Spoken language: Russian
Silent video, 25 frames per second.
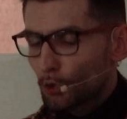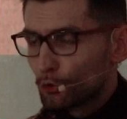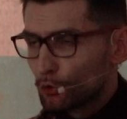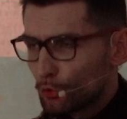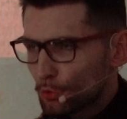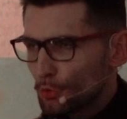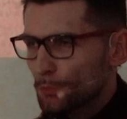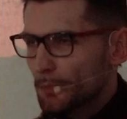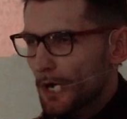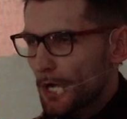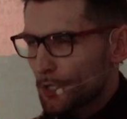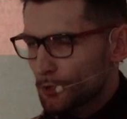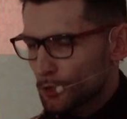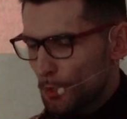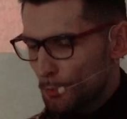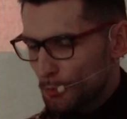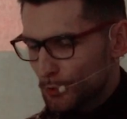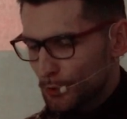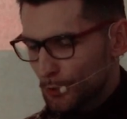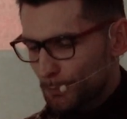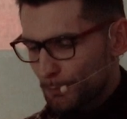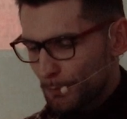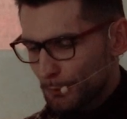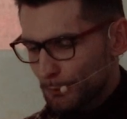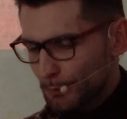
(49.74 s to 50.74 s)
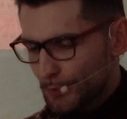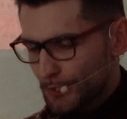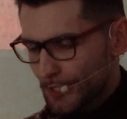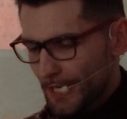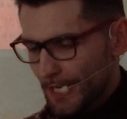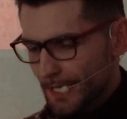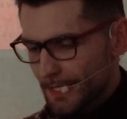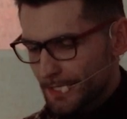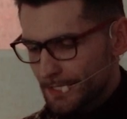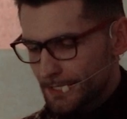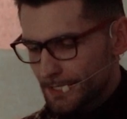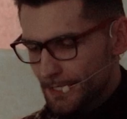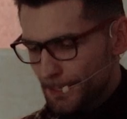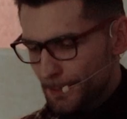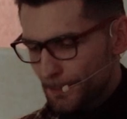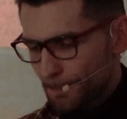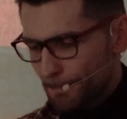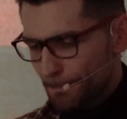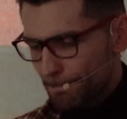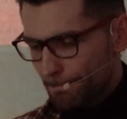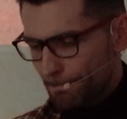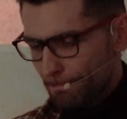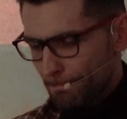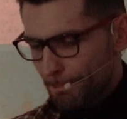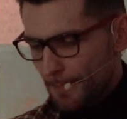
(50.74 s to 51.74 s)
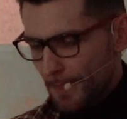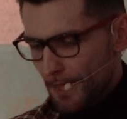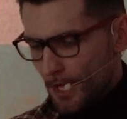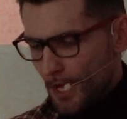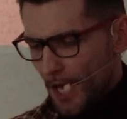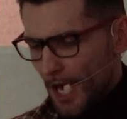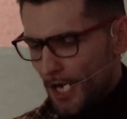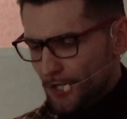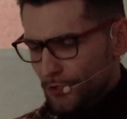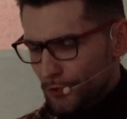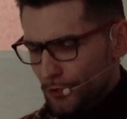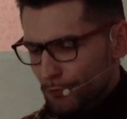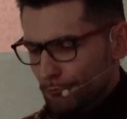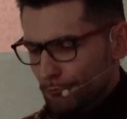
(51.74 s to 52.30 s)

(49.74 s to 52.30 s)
Думай о том, что получается, от